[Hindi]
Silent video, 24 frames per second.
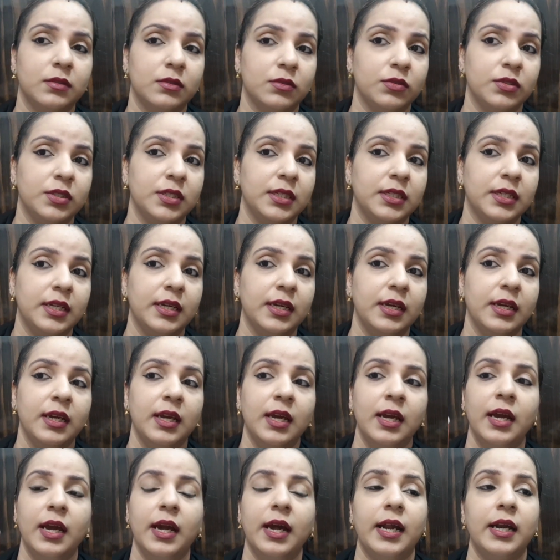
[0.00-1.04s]
सो ठीक है
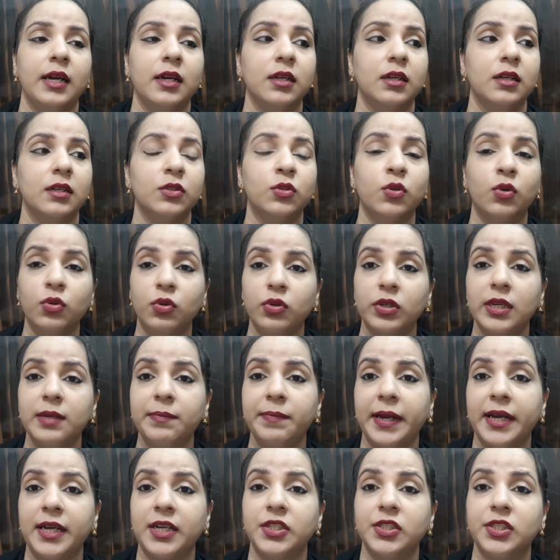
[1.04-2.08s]
एंड uh, दोनों
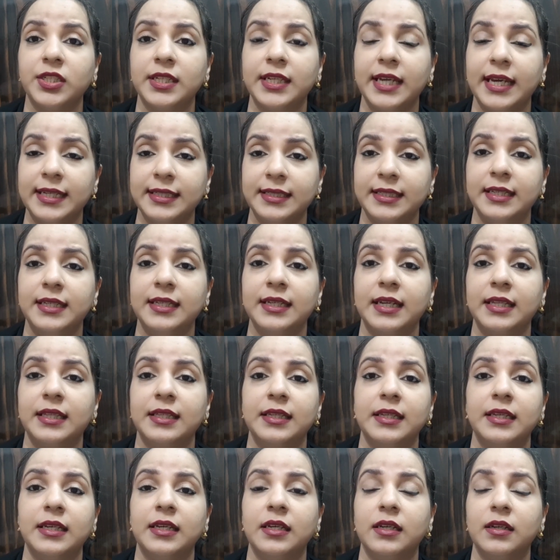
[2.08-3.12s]
की पैकेजिंग ऐसी ही
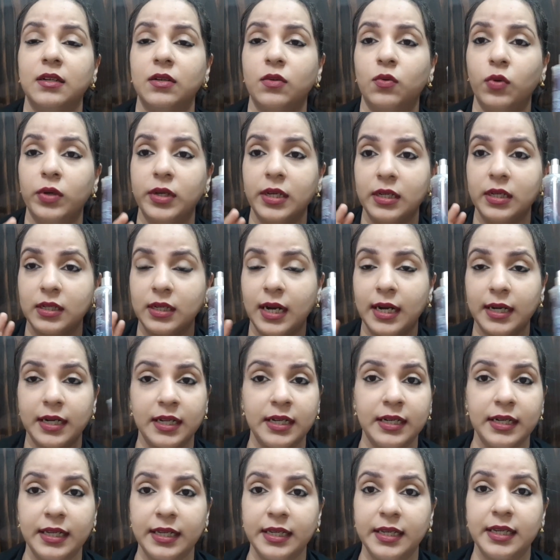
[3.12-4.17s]
आती है कोई एक
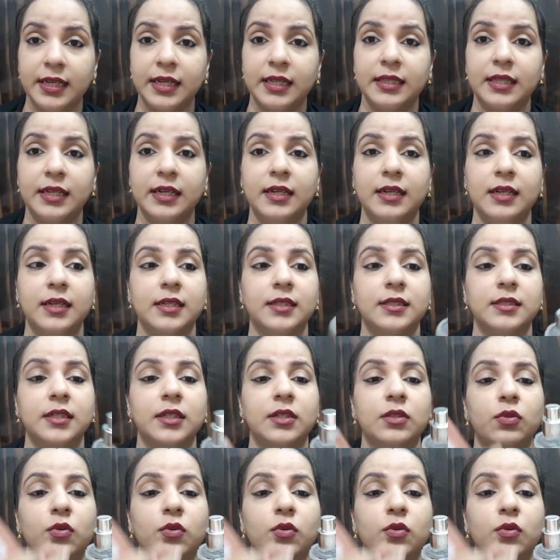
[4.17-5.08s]
कार्टन नहीं आता है अलग से